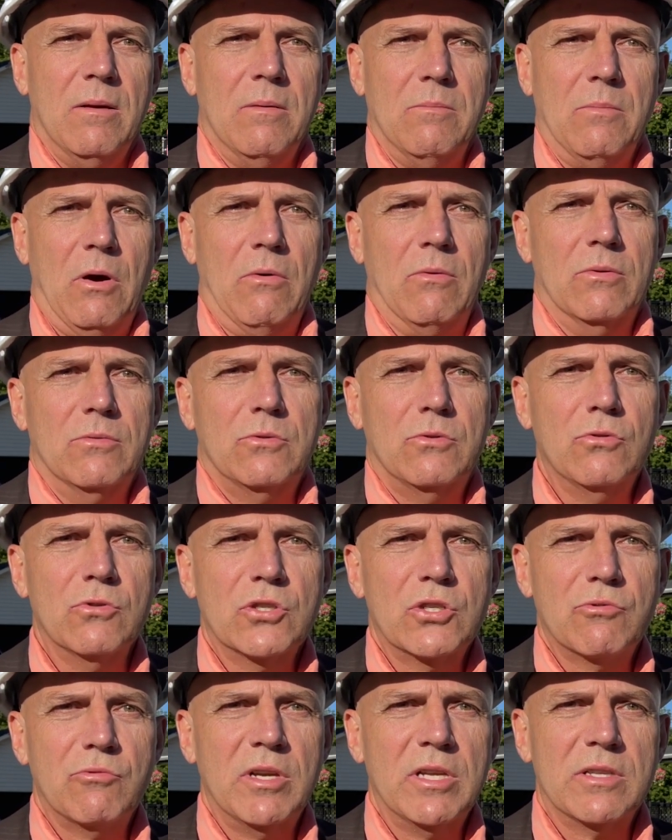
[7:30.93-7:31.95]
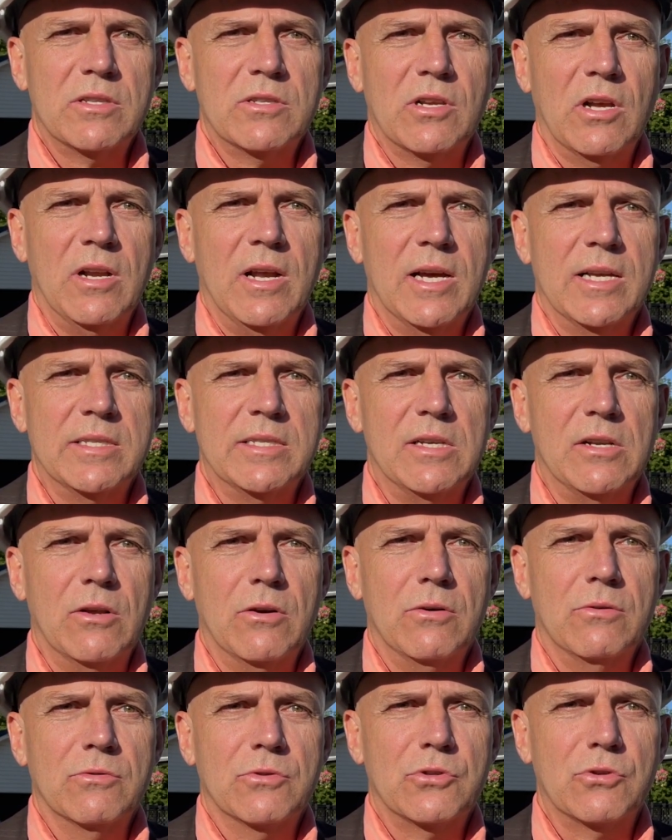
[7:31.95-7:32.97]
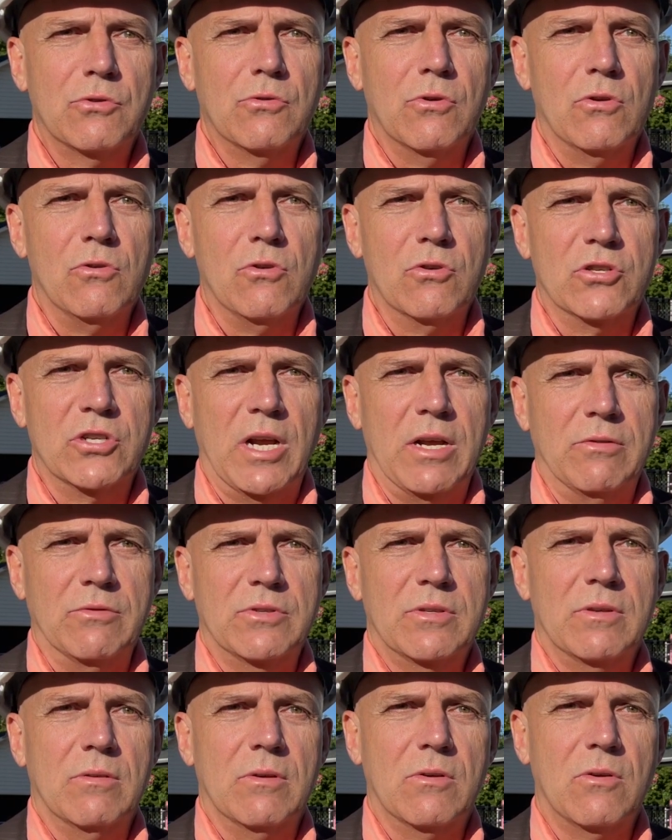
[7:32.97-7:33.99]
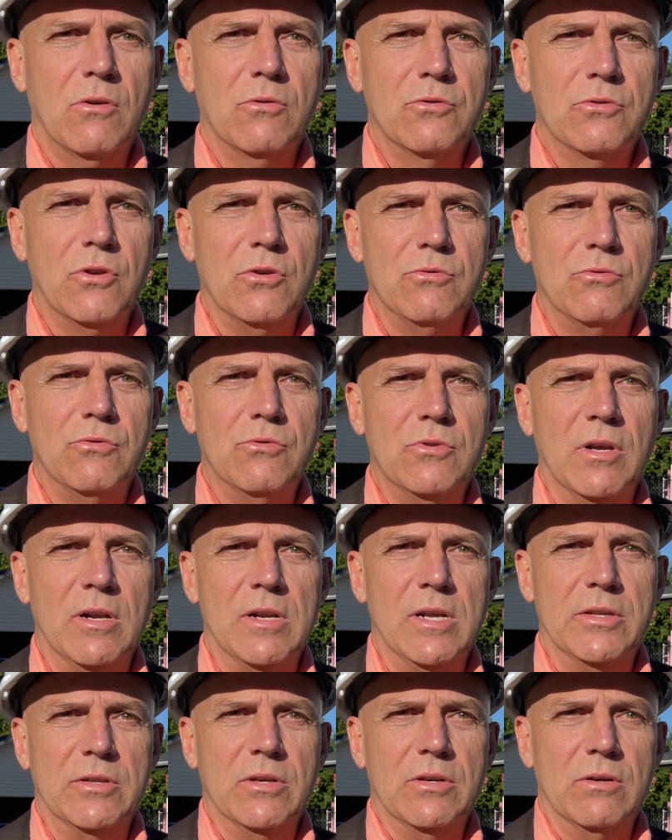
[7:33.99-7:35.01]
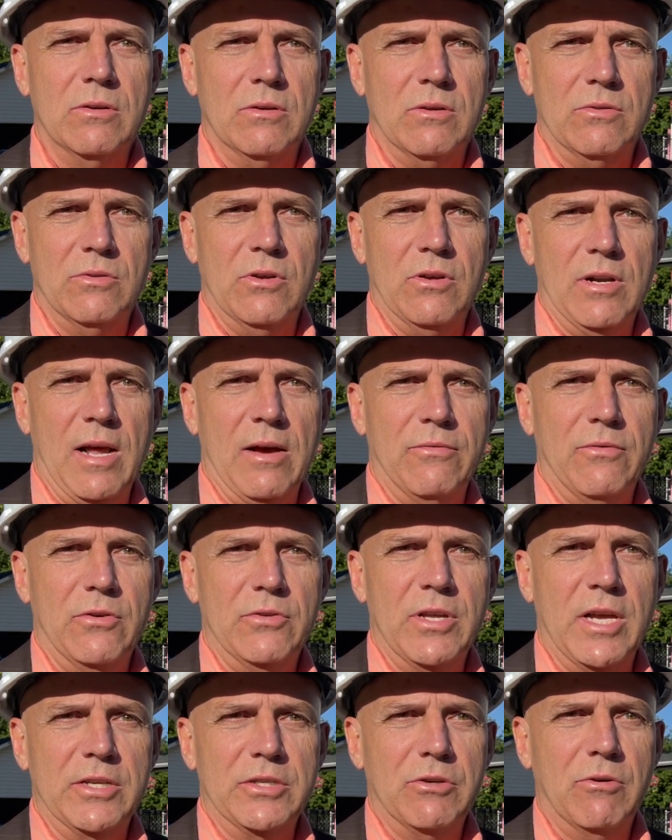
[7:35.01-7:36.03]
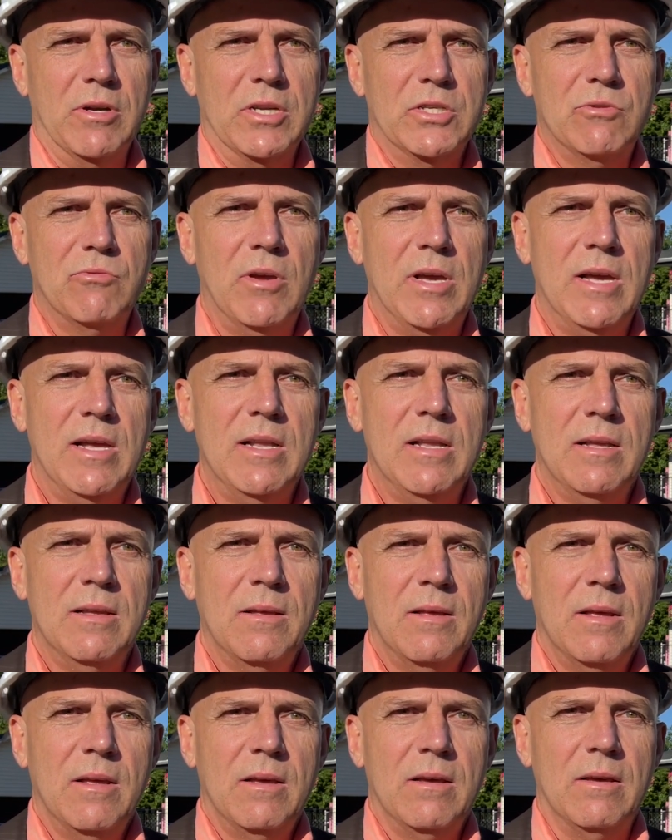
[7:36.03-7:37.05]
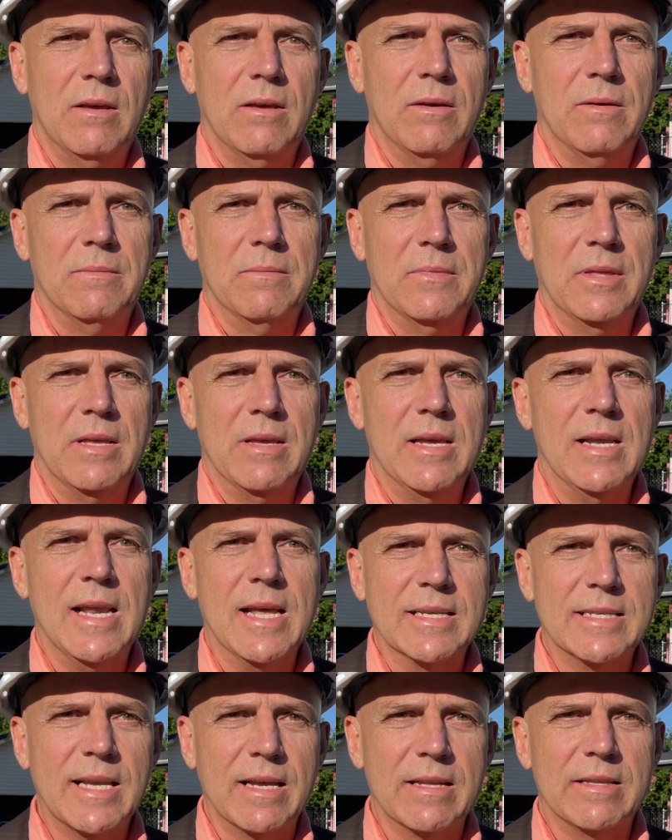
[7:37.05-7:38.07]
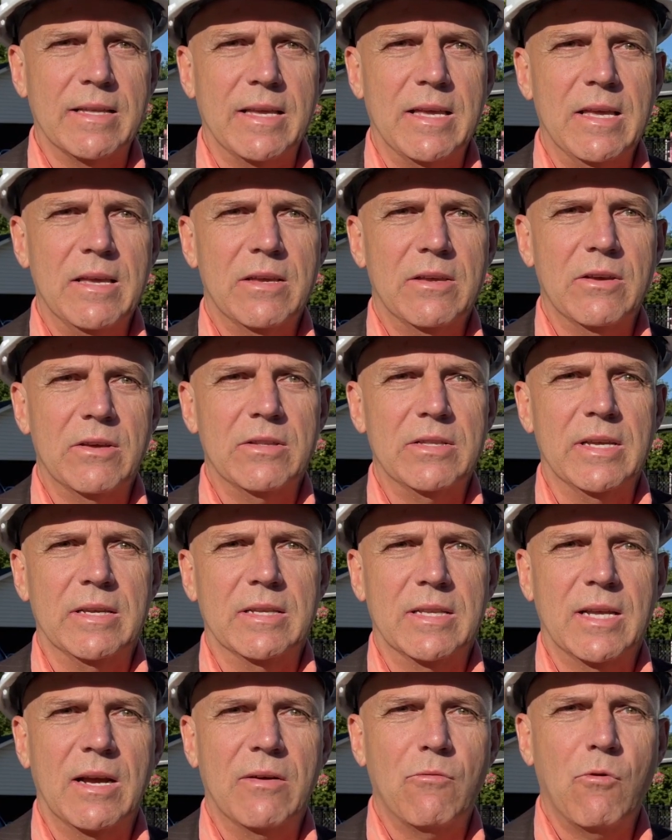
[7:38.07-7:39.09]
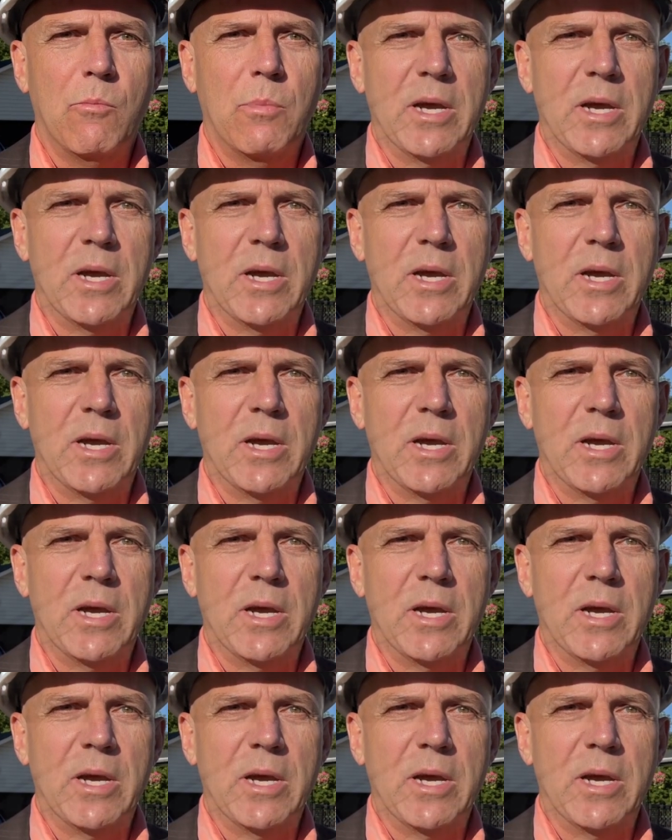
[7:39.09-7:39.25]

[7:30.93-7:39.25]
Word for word: Bon, tout de suite, cela en dit long sur l'urgence. Compte tenu de l'état de la fondation actuelle, euh, il est certain que des travaux